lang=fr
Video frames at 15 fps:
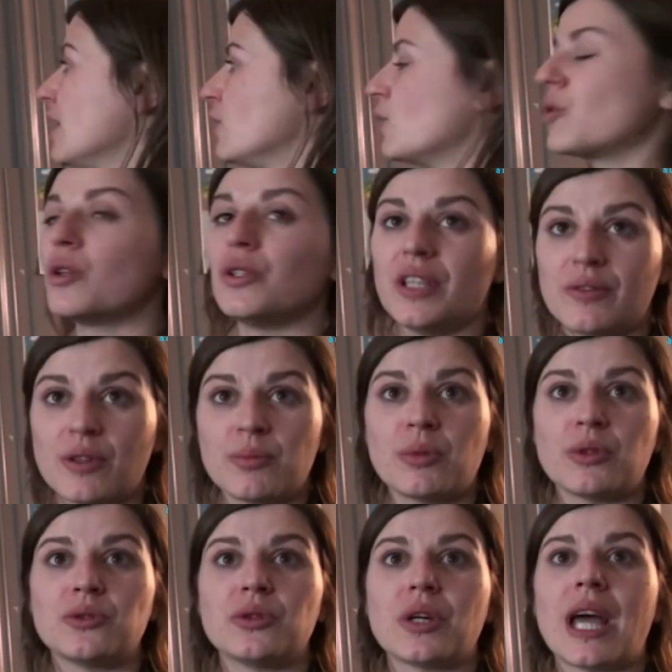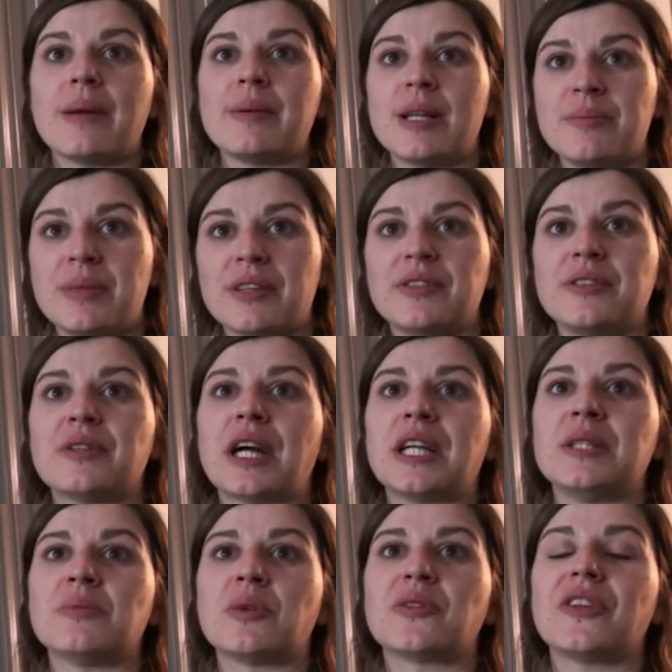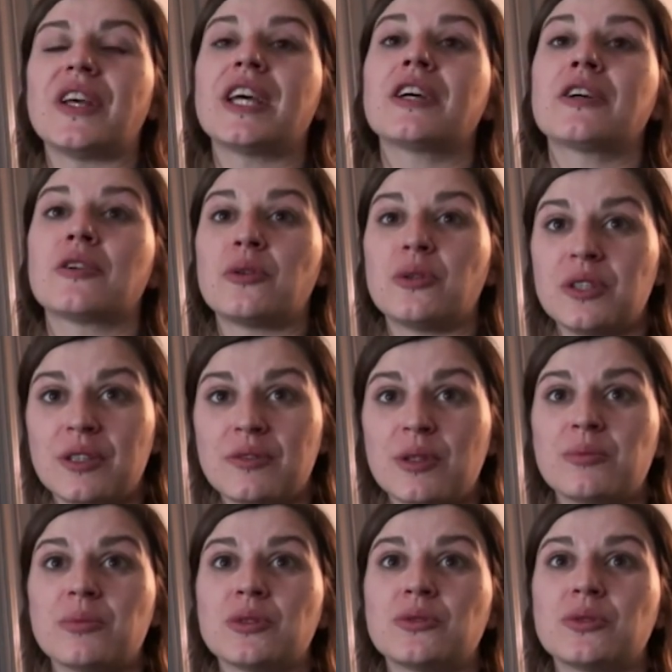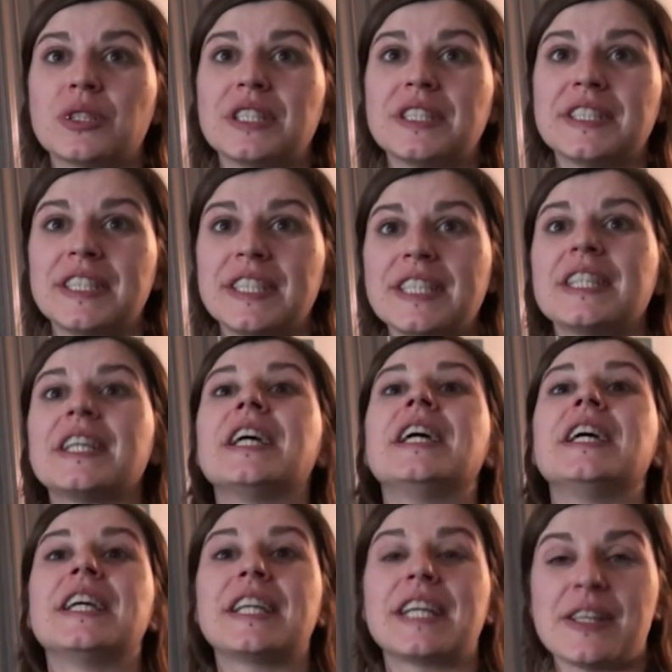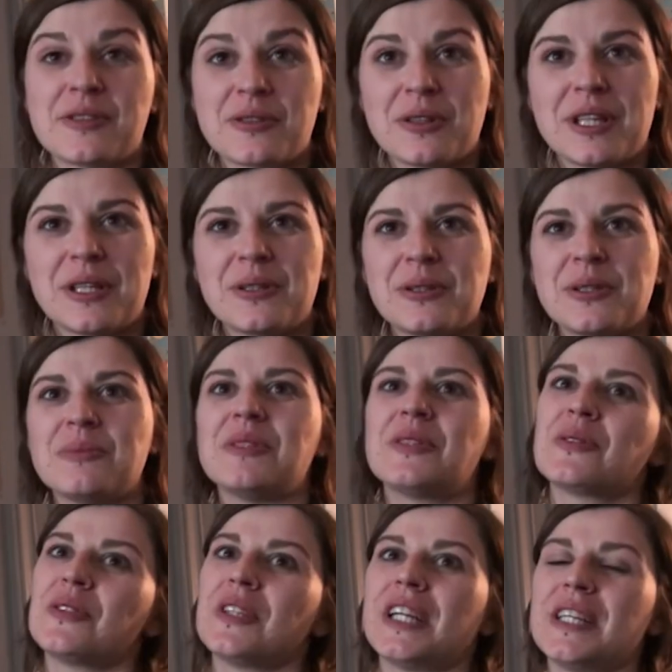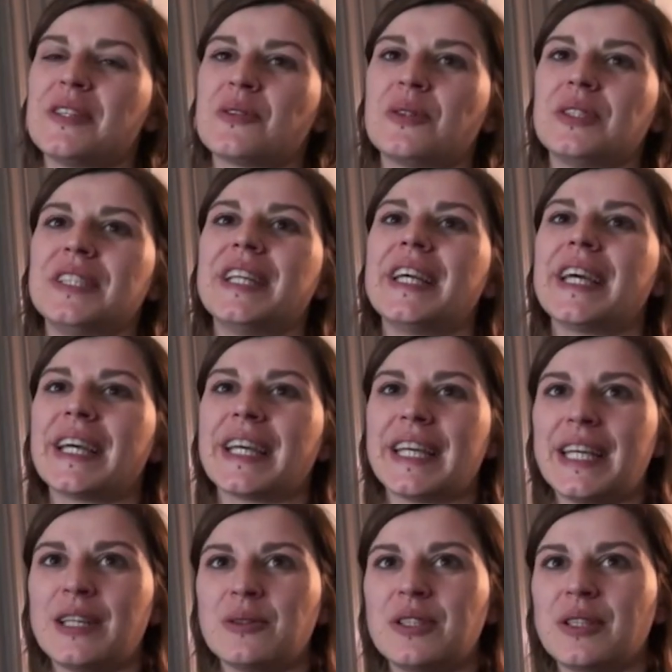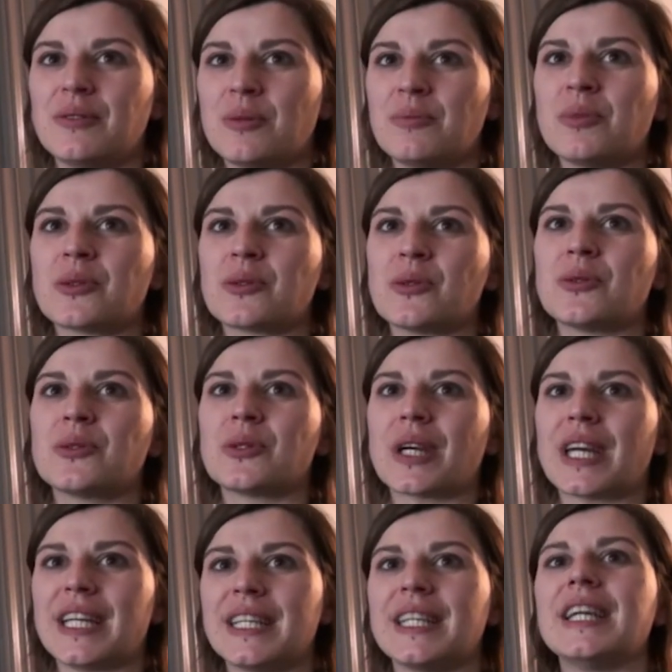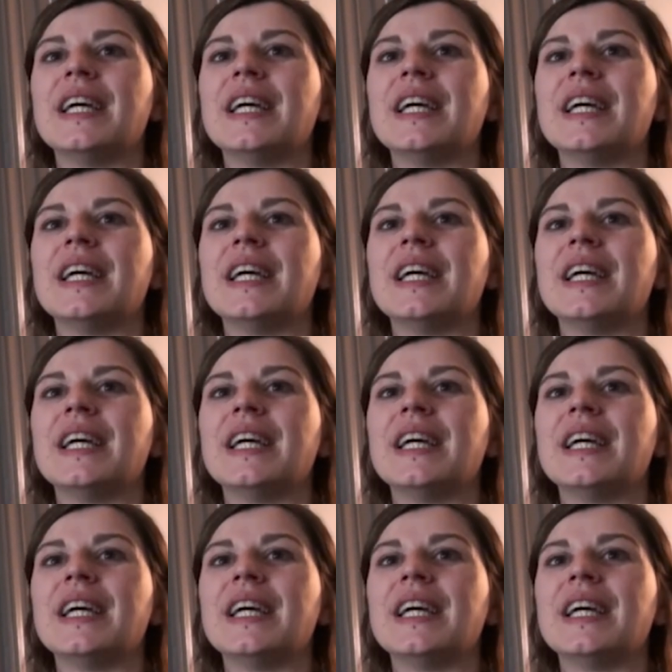Donc le développement durable et le bien-vivre alimentaire, le développement touristique, qu'est-ce que l'économie sociale et solidaire et le développement culturel.